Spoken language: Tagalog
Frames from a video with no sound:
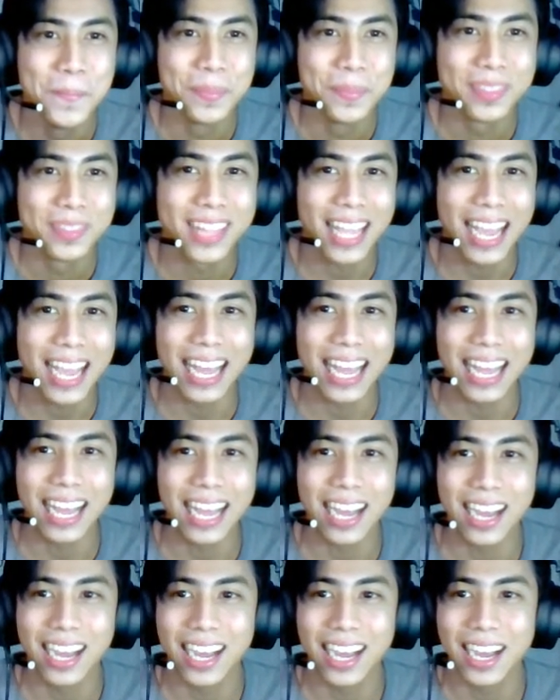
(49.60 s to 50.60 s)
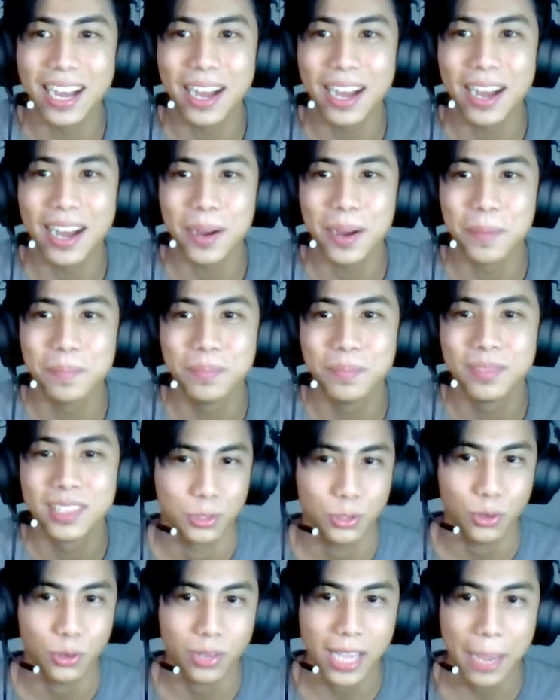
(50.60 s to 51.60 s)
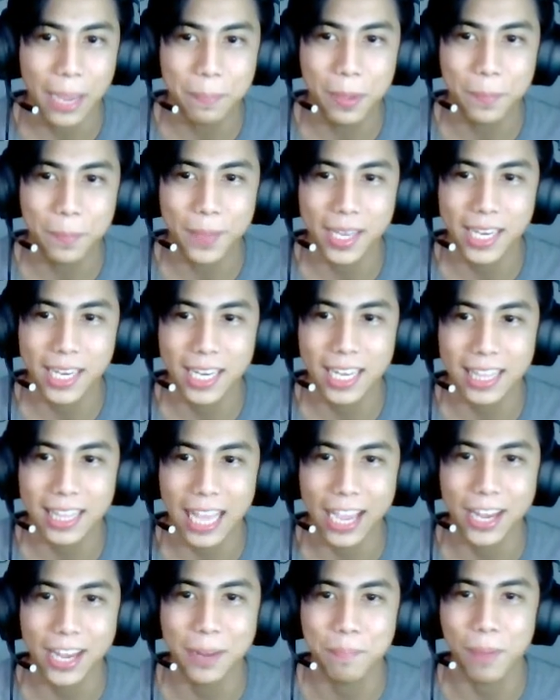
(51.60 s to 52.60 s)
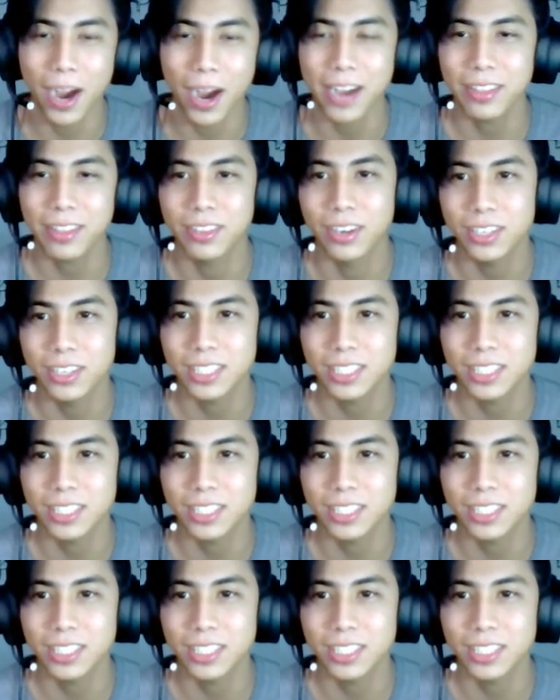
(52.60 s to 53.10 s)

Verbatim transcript: Kaya, um, so yan, pipili na tayo ng partner.